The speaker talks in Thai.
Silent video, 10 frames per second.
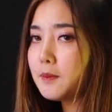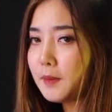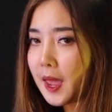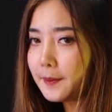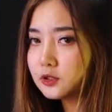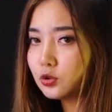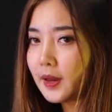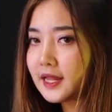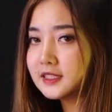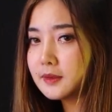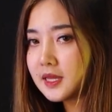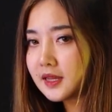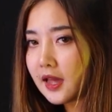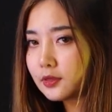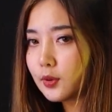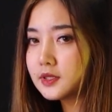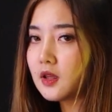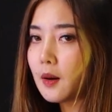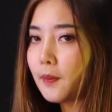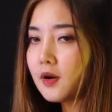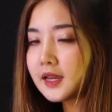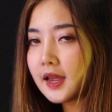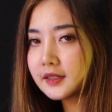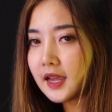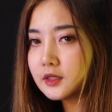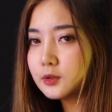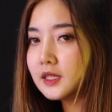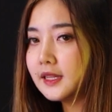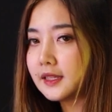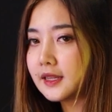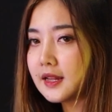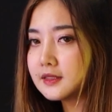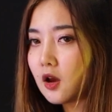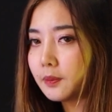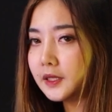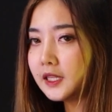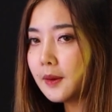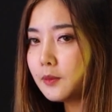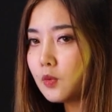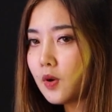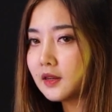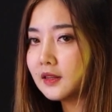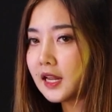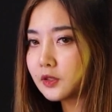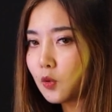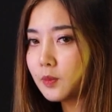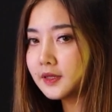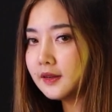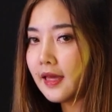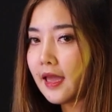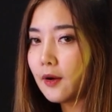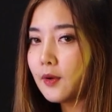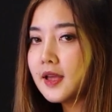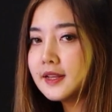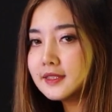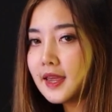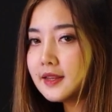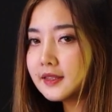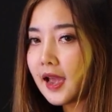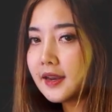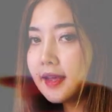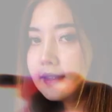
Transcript: แม้ปัจจุบันจะมีการตรวจสอบป้องกันการทุจริต การสอบที่เข้มงวดรัดกุมขึ้นแล้ว เช่นการ